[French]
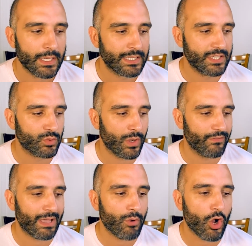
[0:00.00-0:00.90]
qui soit
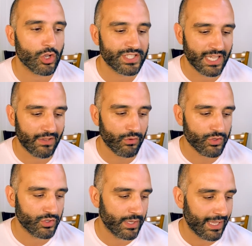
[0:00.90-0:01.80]
vraiment
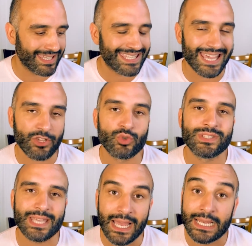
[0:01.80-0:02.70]
anti-révolutionnaire et qui aille
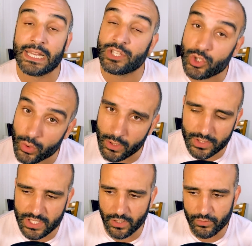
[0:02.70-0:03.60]
jusqu'à les tuer
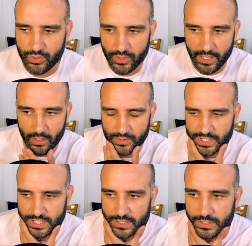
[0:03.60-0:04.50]
anti-révolutionnaires,
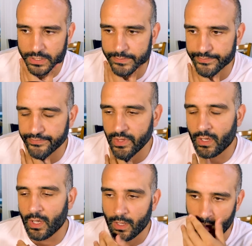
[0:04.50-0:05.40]
anti
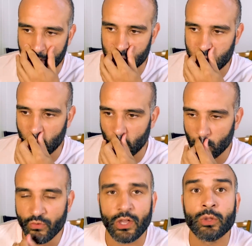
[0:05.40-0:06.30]

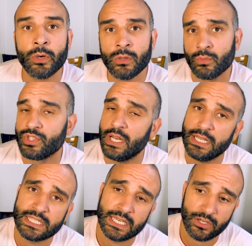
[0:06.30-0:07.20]
anti-gouvernement mondial
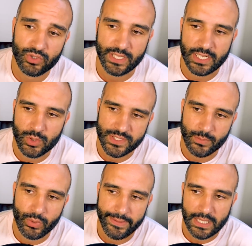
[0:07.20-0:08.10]
et qui irait jusqu'à les tuer, ça
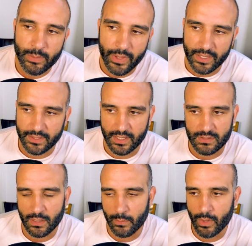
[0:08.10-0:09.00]
pourrait être hyper
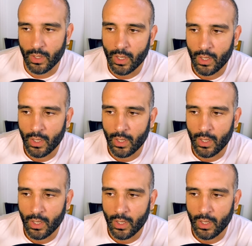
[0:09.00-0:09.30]
intéressant comme, euh,